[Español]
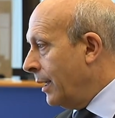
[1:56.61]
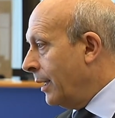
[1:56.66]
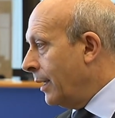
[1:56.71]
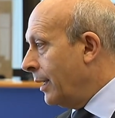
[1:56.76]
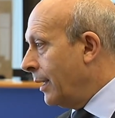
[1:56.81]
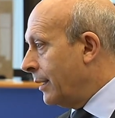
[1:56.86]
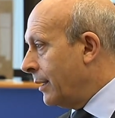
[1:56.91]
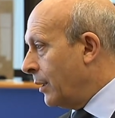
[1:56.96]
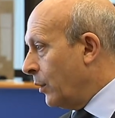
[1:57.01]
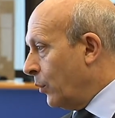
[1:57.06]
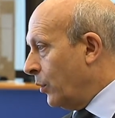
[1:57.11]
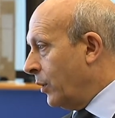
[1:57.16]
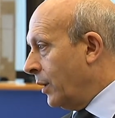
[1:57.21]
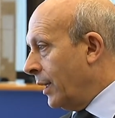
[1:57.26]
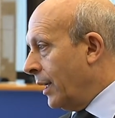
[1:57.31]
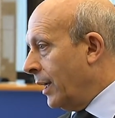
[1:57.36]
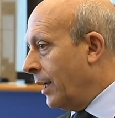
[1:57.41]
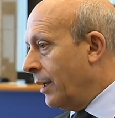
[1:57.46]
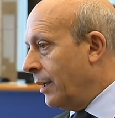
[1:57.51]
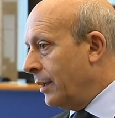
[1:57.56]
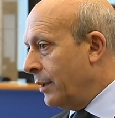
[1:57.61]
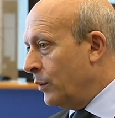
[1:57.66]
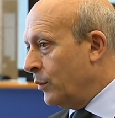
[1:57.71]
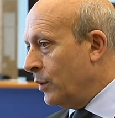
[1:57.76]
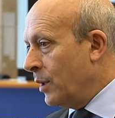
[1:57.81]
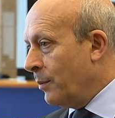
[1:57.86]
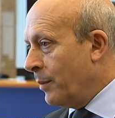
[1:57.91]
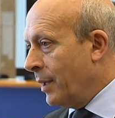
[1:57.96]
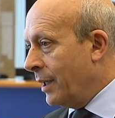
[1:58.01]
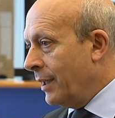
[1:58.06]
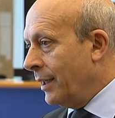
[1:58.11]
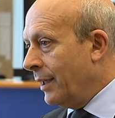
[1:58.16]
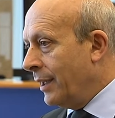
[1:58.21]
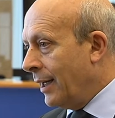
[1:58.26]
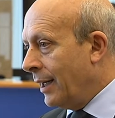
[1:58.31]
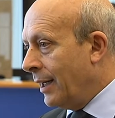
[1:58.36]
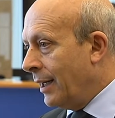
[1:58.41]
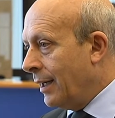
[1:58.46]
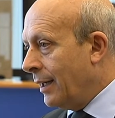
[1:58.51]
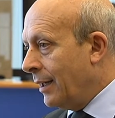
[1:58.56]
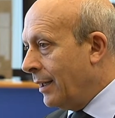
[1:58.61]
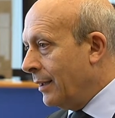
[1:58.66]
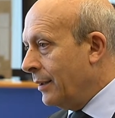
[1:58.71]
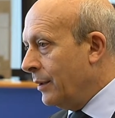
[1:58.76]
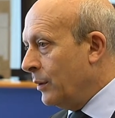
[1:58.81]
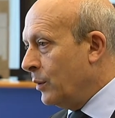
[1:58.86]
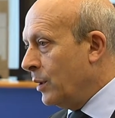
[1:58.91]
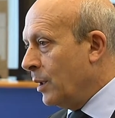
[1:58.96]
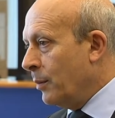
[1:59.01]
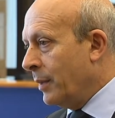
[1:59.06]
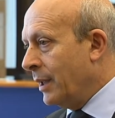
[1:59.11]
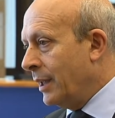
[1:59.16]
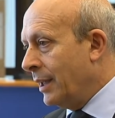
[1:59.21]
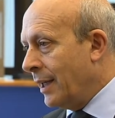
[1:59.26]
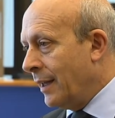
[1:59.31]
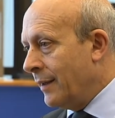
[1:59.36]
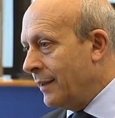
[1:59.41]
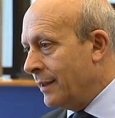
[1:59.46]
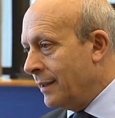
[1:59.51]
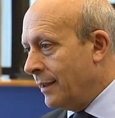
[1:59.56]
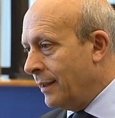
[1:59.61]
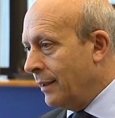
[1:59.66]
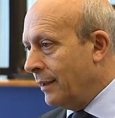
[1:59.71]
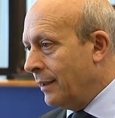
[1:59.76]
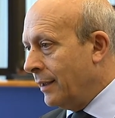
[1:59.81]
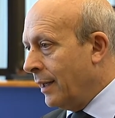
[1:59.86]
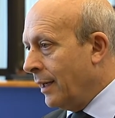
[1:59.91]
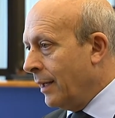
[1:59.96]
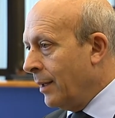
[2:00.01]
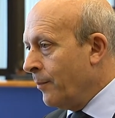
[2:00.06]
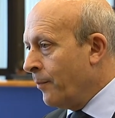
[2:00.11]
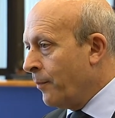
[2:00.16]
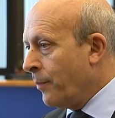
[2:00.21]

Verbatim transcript: la traducirá de una manera, de una manera distinta.